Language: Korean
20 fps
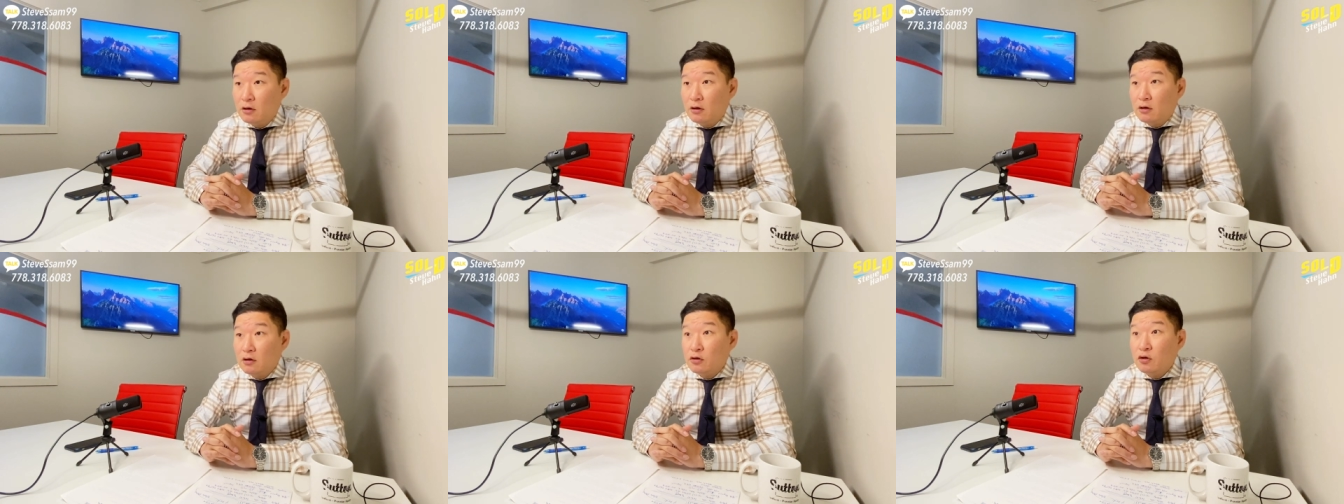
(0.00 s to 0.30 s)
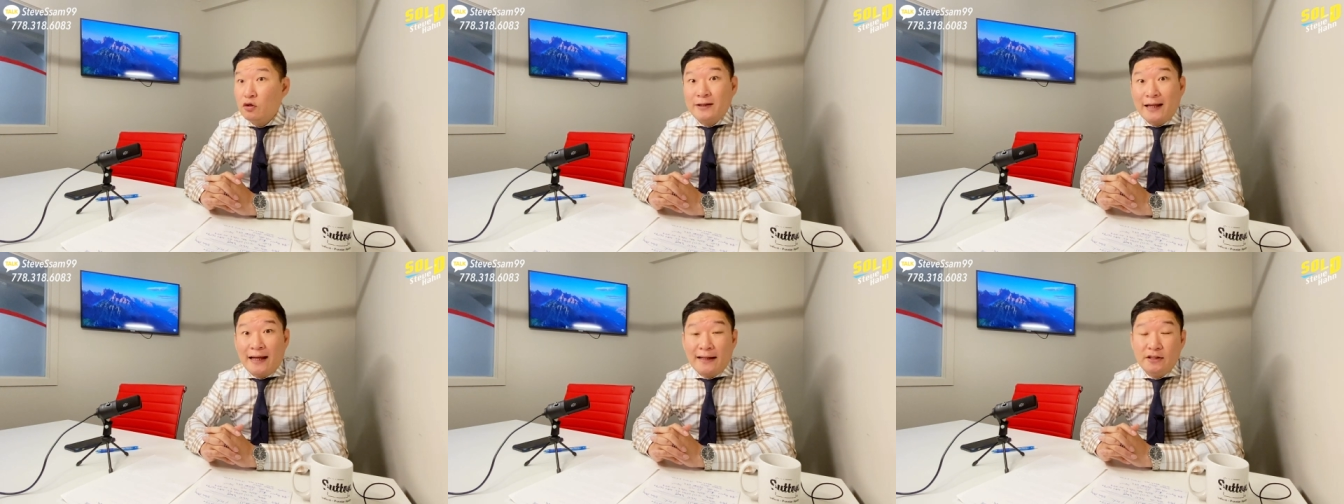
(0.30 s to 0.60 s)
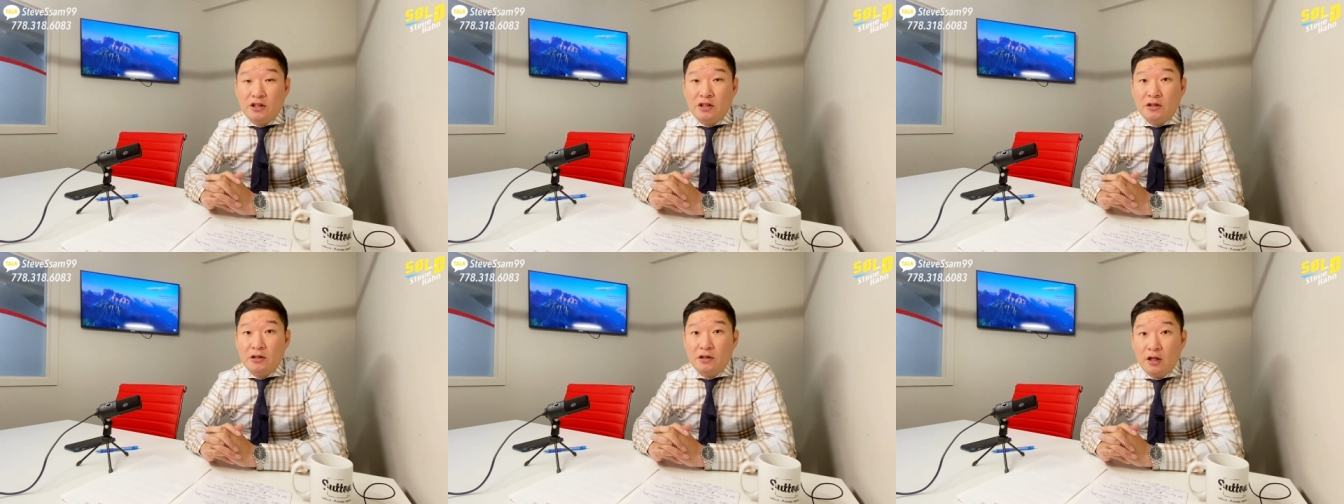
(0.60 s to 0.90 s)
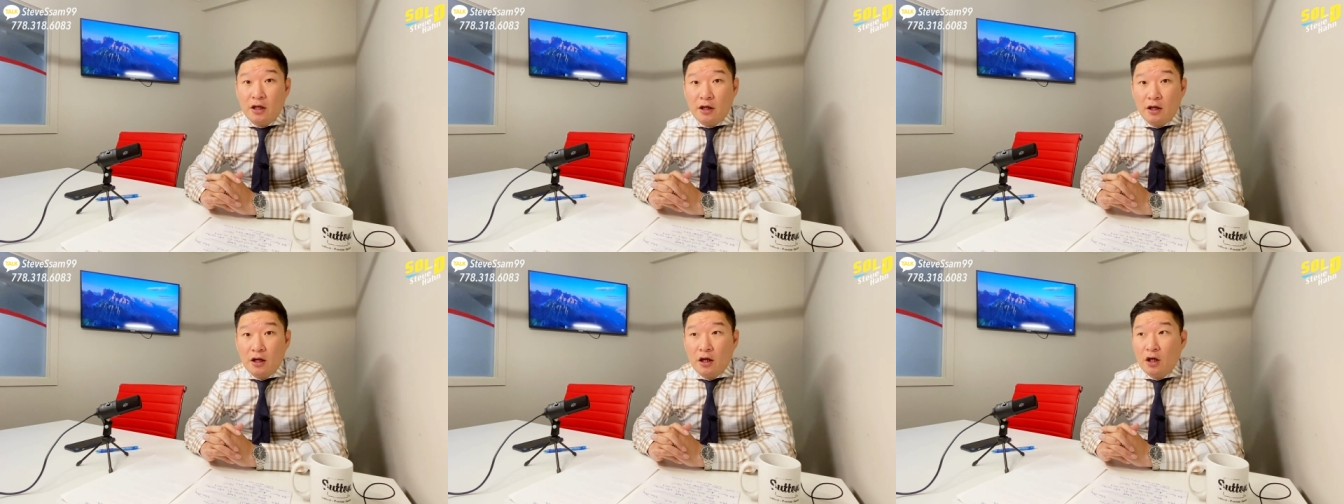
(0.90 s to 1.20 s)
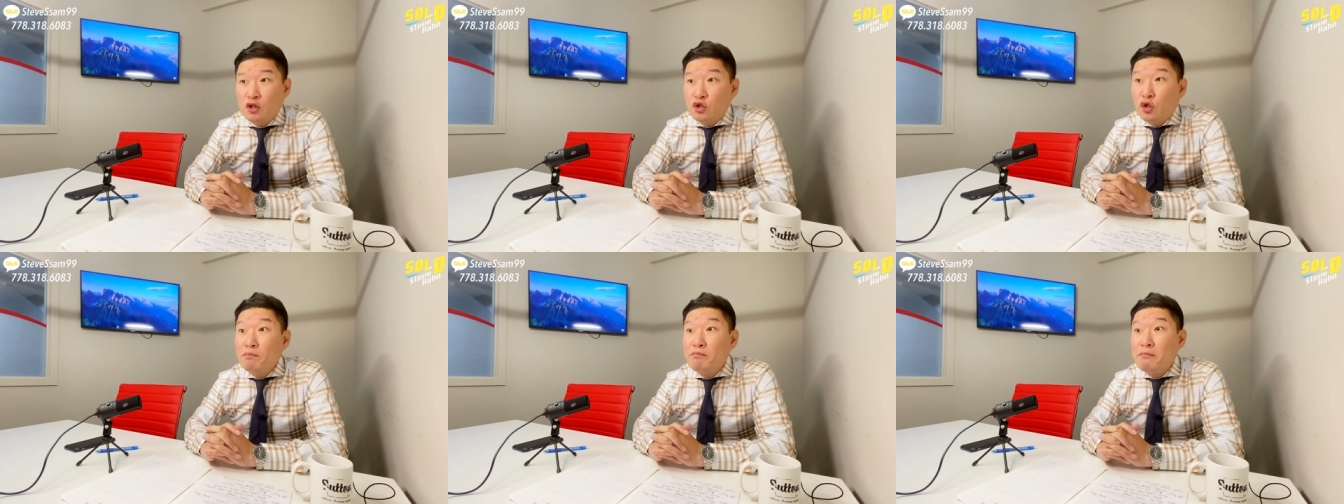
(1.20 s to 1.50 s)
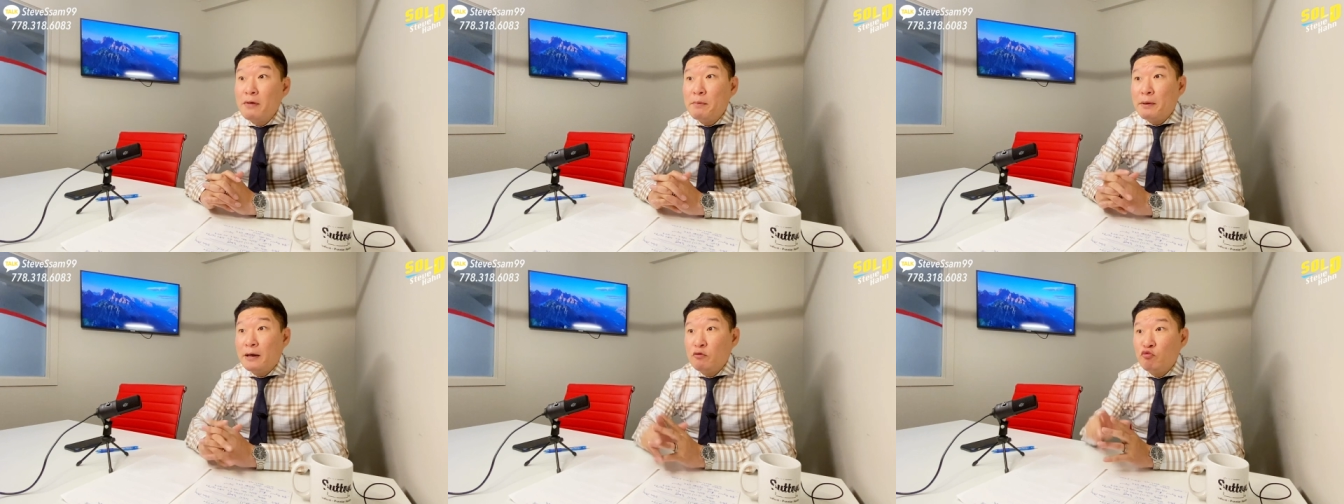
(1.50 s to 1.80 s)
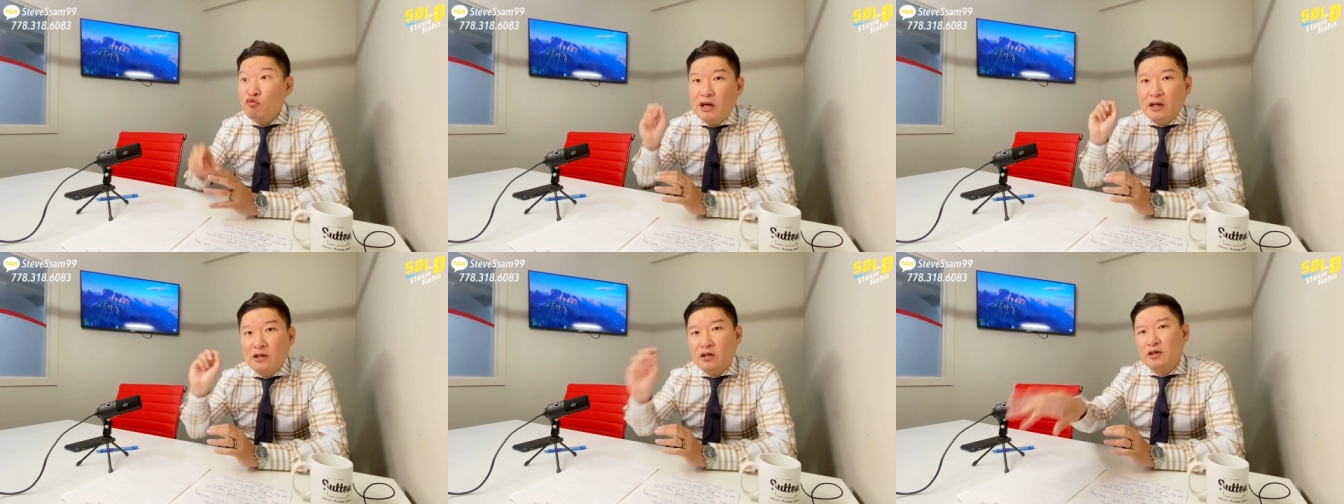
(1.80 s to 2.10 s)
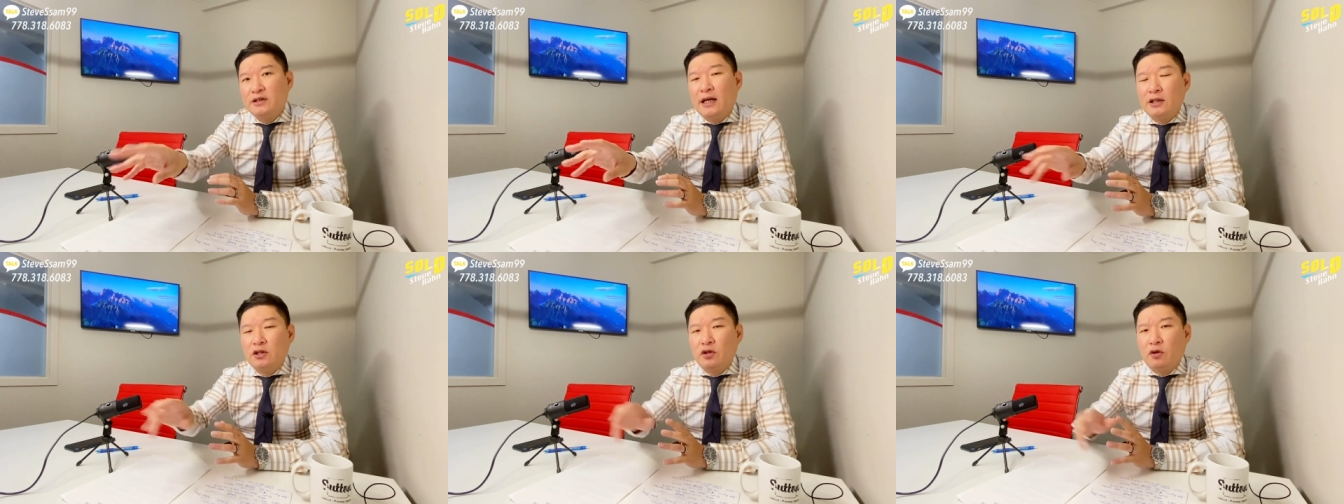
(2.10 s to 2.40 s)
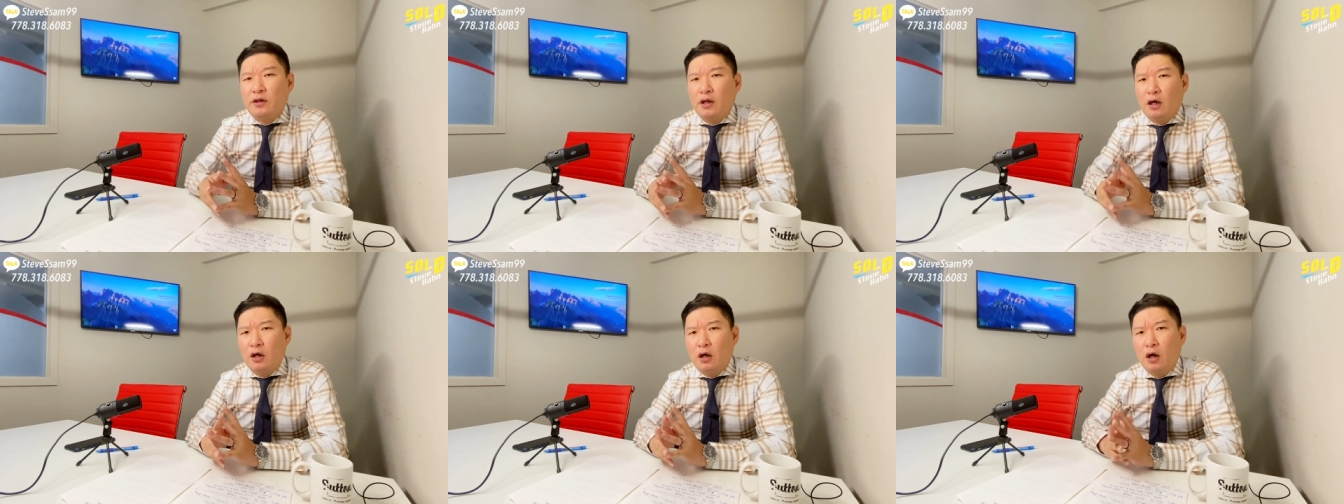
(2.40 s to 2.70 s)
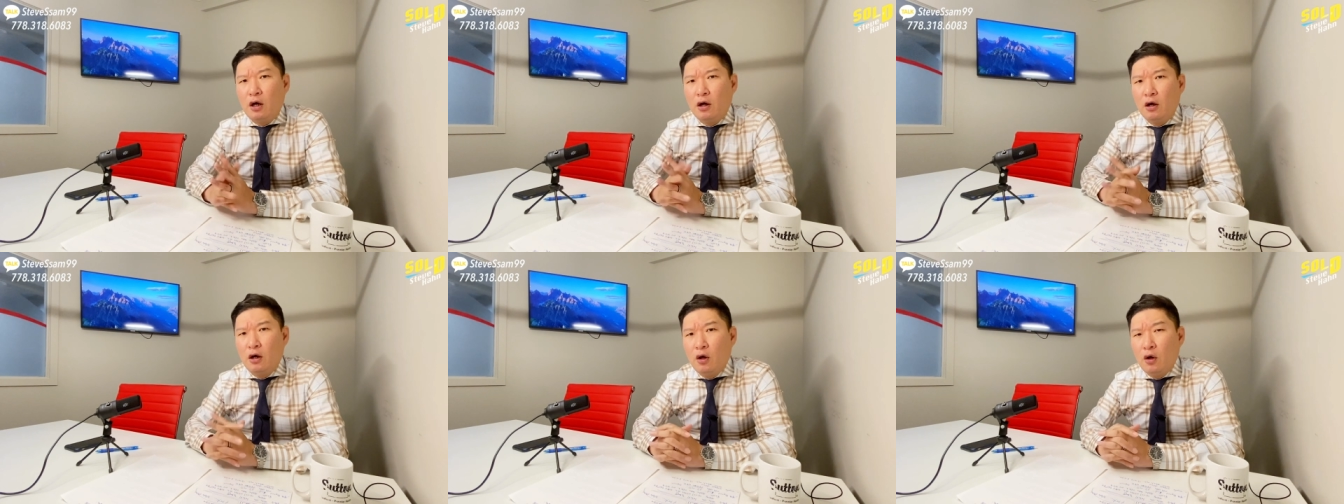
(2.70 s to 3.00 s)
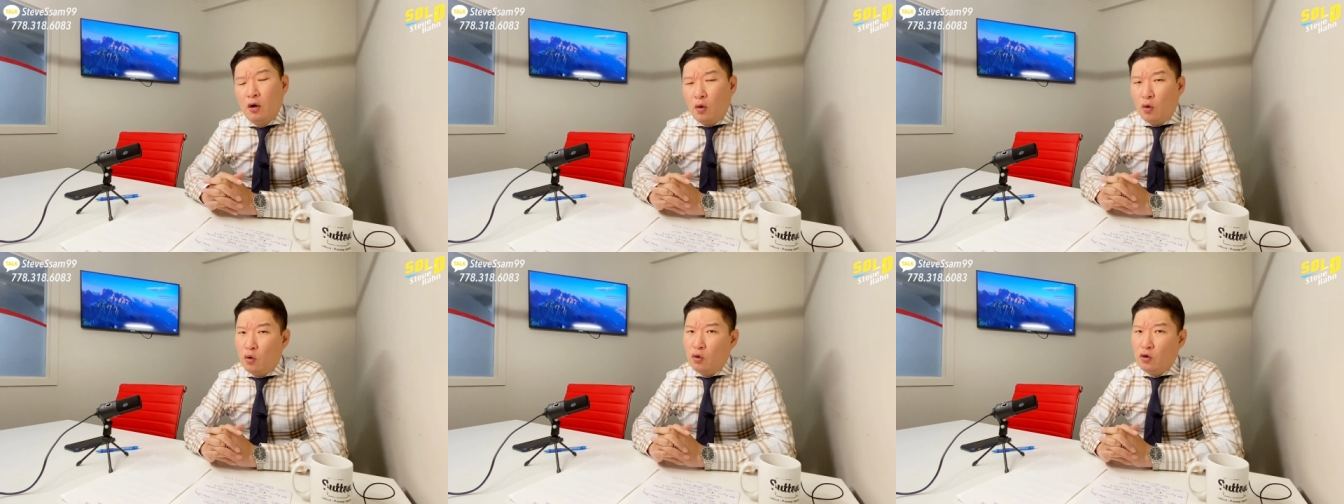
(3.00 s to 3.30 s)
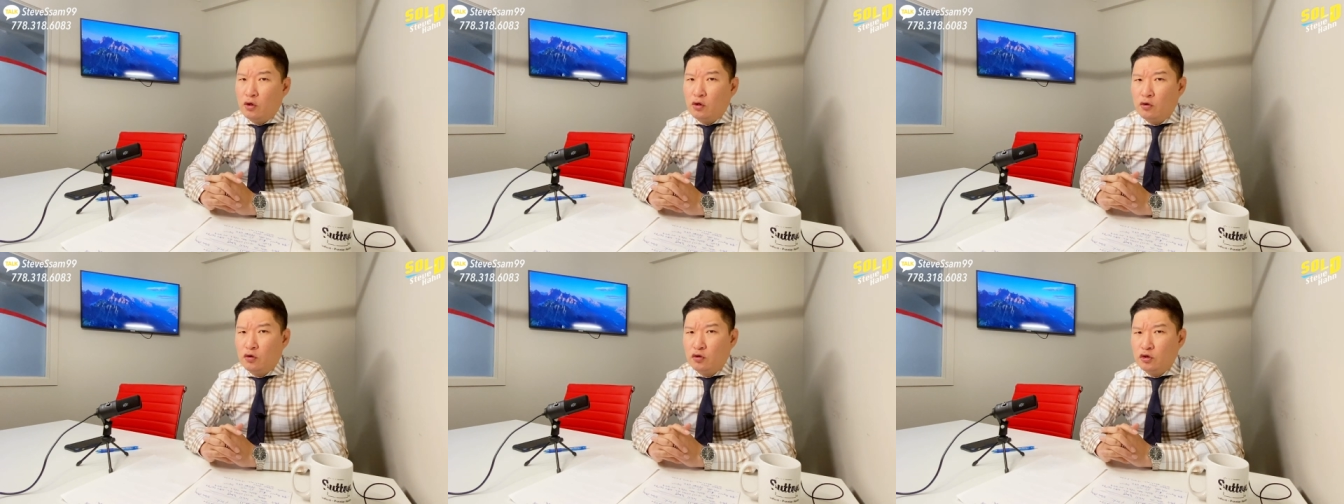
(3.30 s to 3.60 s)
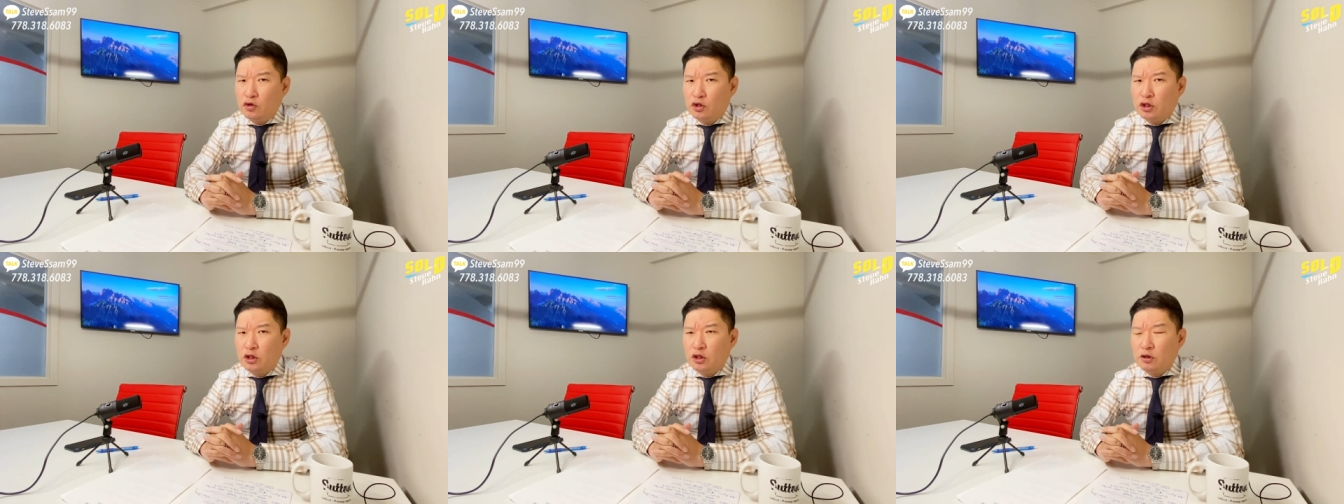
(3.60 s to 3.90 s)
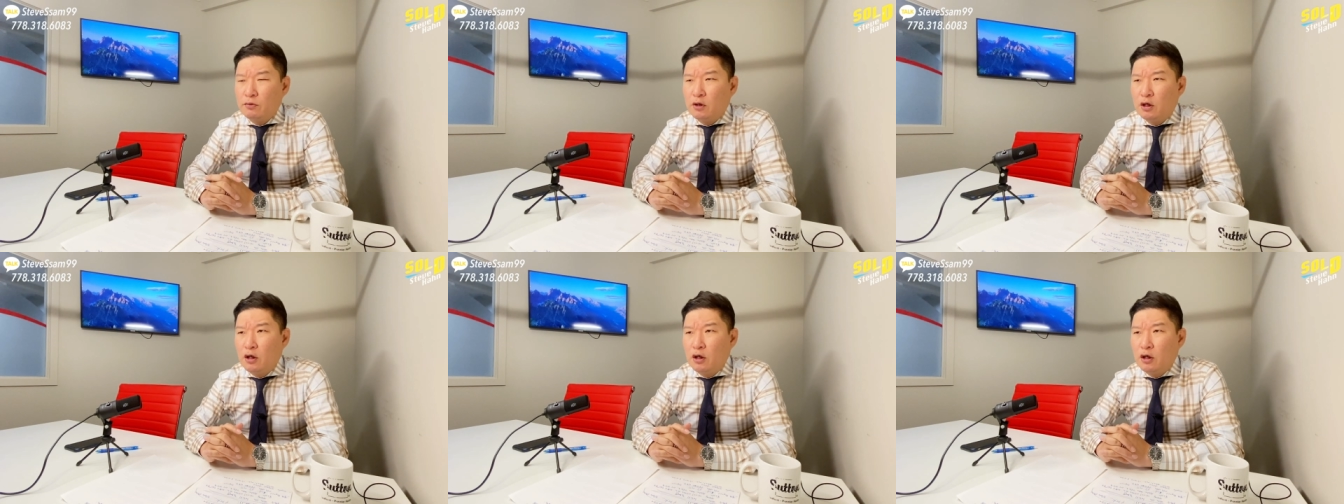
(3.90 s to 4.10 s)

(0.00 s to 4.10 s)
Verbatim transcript: 그런 단지인데 전매만 위해서 사셨다가 어, 이거는 지금